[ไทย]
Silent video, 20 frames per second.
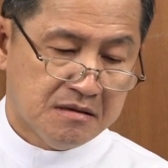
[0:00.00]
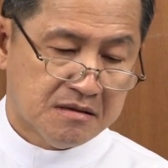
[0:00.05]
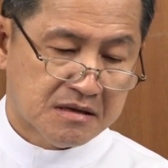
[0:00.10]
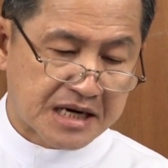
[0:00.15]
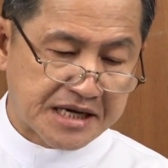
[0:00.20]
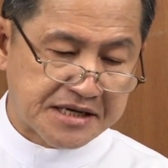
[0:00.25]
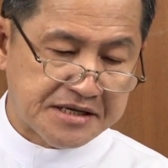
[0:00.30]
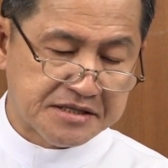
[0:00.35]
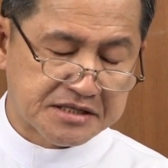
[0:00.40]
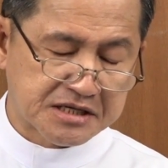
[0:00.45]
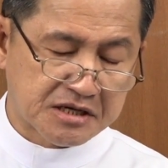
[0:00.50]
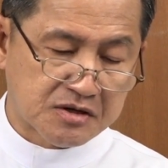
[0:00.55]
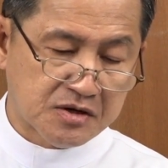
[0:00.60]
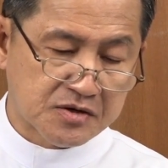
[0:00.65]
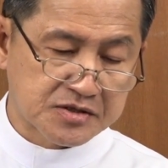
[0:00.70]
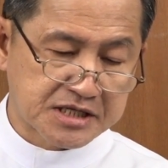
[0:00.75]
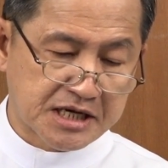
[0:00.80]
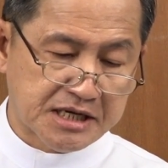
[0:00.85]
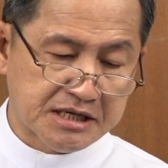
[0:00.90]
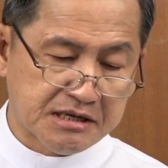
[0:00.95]
ใครจะ
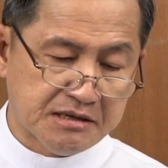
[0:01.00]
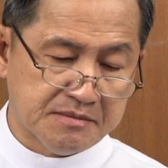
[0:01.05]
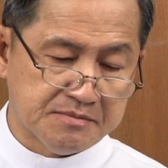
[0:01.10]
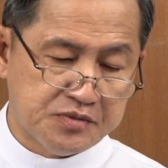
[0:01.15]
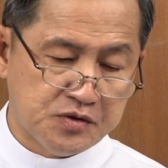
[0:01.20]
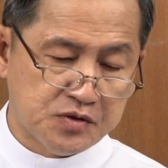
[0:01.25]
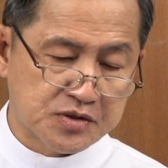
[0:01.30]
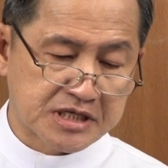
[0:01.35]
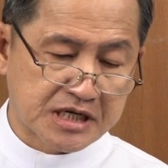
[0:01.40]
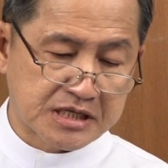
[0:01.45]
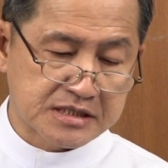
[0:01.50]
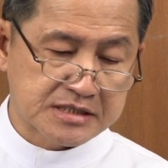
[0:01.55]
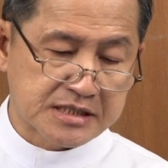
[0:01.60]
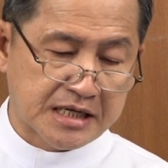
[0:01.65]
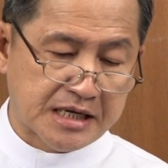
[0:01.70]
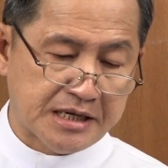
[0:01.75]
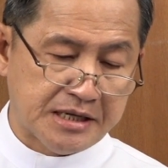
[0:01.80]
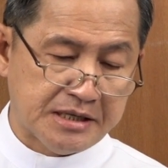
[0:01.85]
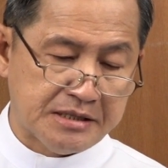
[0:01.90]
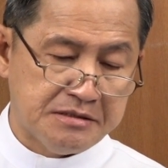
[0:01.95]
เข้าใจคำพูดทัก
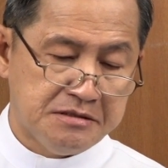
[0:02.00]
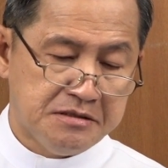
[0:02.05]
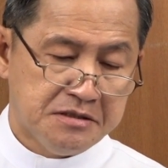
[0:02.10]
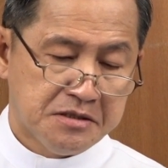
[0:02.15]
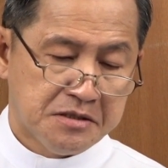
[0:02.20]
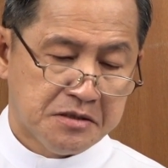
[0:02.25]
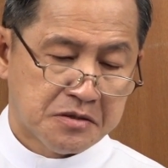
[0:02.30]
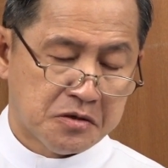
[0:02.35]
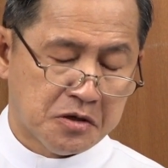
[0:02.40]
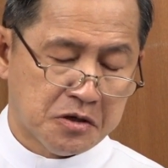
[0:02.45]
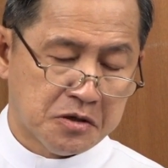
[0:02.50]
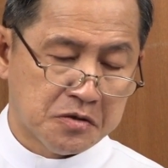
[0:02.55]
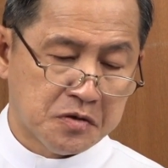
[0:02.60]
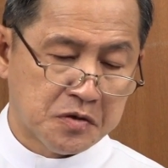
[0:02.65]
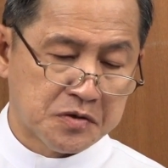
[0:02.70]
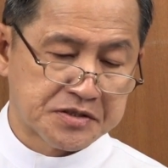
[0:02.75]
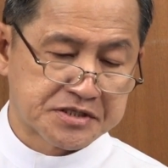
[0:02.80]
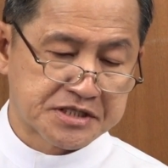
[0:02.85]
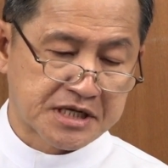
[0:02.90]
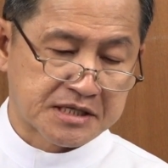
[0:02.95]
ทายของค
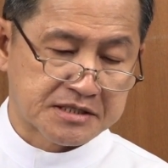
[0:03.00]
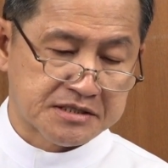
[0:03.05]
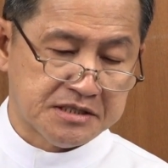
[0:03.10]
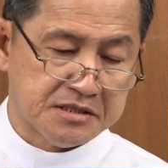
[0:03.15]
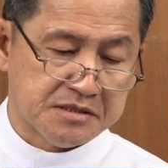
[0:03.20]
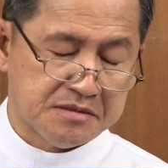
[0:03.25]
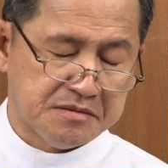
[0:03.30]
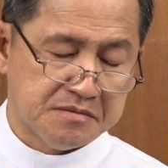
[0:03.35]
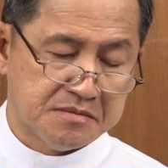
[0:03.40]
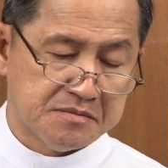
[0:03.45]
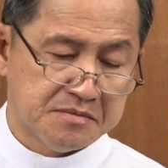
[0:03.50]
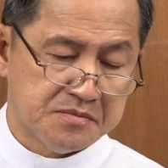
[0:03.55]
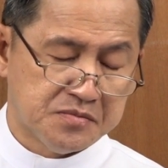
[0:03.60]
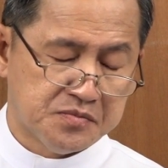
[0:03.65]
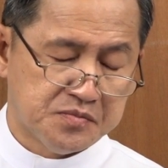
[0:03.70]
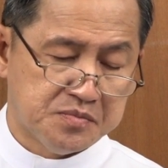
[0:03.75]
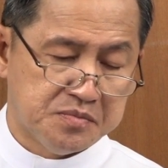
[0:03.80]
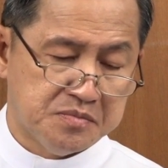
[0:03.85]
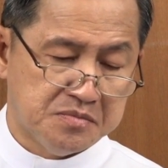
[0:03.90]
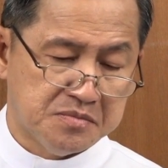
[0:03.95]
นศักดิ์สิทธิ์
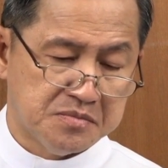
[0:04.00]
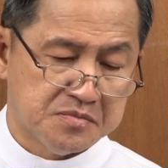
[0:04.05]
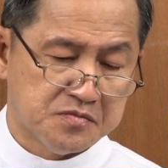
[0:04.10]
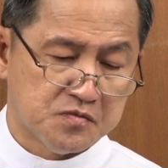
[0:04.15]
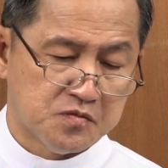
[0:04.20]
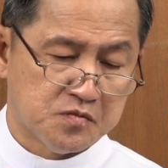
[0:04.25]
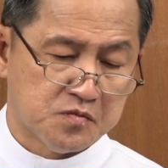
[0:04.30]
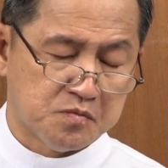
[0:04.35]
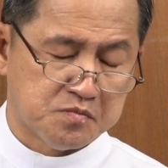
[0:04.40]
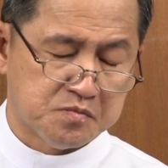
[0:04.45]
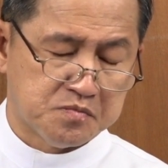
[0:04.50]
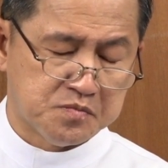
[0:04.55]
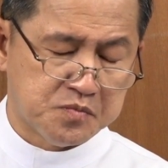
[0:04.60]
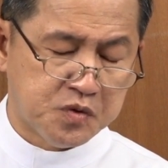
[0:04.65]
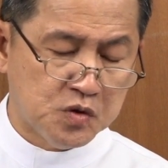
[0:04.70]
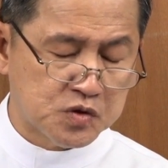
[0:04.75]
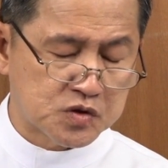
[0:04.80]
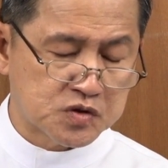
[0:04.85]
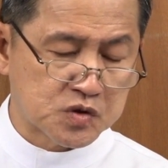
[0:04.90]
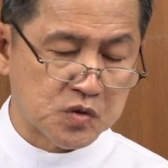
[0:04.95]

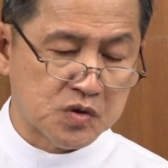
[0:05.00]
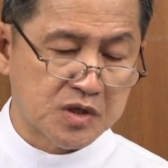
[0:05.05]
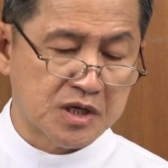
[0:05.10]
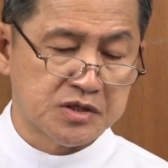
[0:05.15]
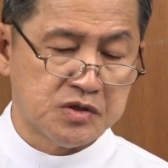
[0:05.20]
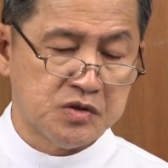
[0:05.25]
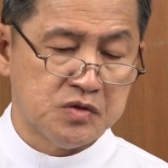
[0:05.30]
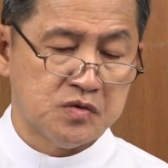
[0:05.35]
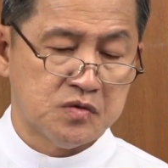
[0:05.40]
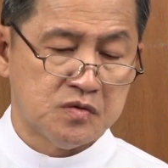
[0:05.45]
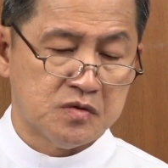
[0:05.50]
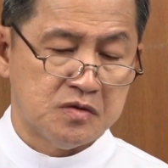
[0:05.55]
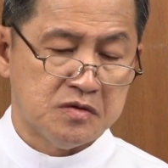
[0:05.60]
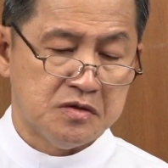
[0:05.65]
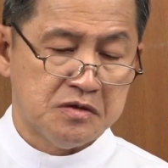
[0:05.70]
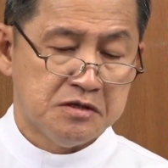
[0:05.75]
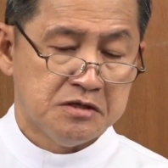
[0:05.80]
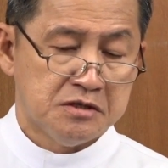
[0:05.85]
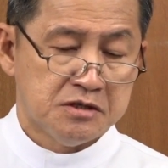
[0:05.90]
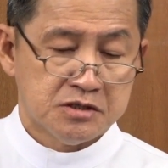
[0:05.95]
ผู้สูงอายุ
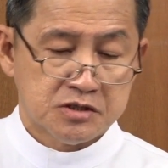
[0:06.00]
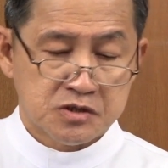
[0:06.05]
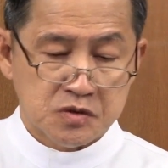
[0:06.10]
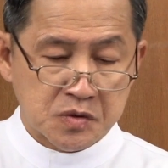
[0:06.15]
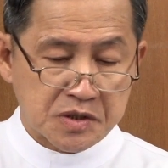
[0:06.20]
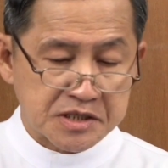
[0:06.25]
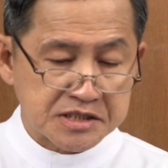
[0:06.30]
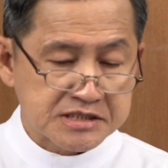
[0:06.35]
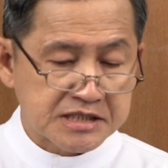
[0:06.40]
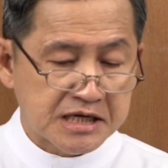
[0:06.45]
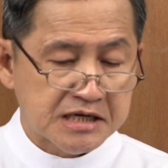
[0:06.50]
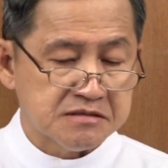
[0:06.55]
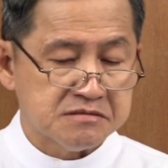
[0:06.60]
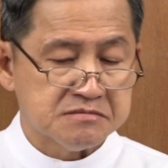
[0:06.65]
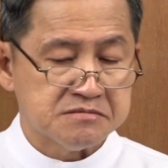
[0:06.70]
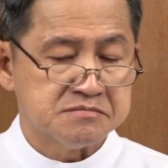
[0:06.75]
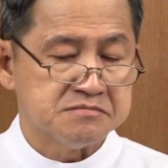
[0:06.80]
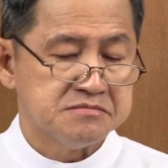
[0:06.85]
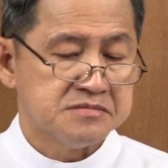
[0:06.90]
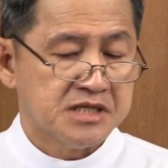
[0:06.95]
ส่วนท่าน
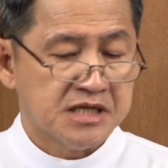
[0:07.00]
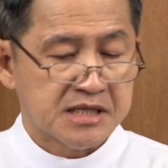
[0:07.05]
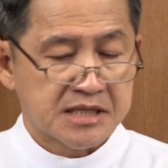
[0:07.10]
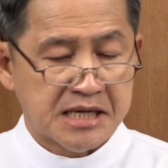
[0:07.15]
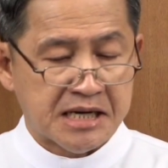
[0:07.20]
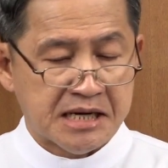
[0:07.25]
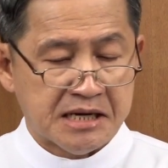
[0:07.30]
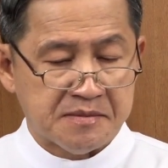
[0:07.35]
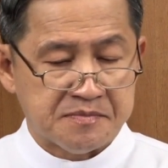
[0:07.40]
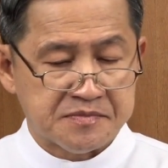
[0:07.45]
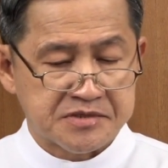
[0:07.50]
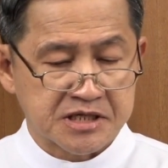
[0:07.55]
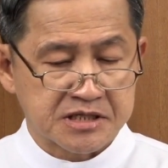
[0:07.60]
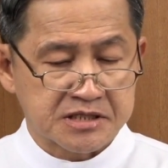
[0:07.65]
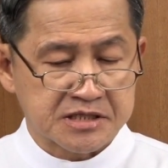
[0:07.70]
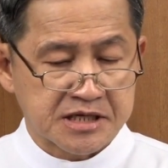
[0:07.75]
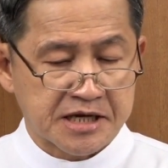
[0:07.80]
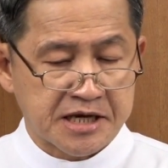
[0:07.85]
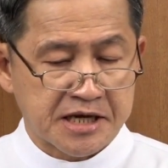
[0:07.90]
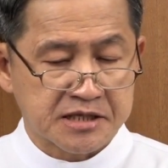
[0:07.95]
ดาบจะ
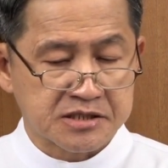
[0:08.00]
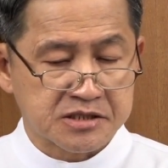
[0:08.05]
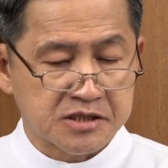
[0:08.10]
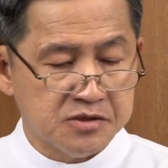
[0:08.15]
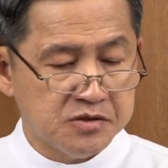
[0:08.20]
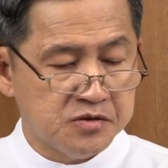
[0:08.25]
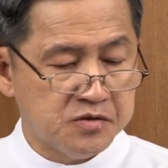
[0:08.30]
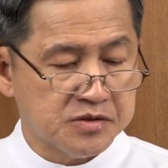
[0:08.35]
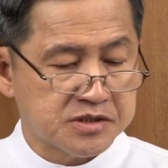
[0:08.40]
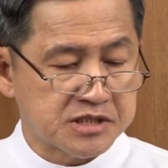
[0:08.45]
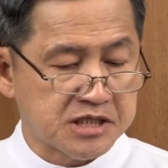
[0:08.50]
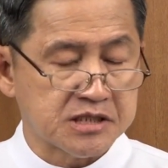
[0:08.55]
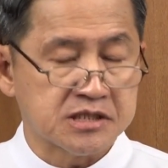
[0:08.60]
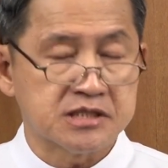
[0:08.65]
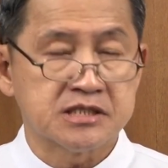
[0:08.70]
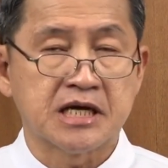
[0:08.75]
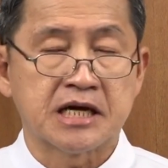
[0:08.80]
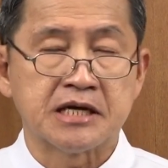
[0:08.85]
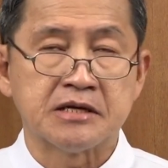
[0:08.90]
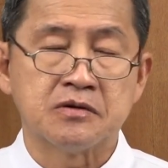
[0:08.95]
แทงทะลุจิต
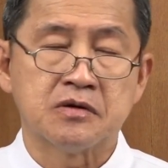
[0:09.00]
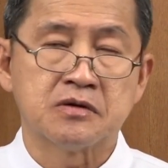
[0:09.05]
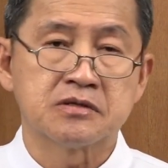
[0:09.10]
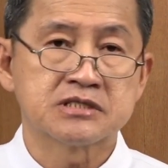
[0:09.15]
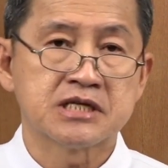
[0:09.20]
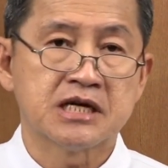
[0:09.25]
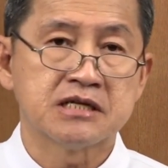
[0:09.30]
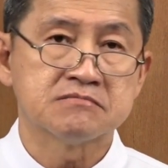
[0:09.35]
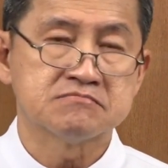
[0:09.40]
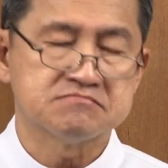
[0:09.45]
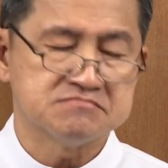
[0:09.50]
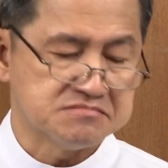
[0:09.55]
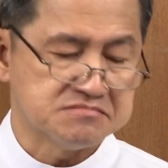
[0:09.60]
ใจของท่าน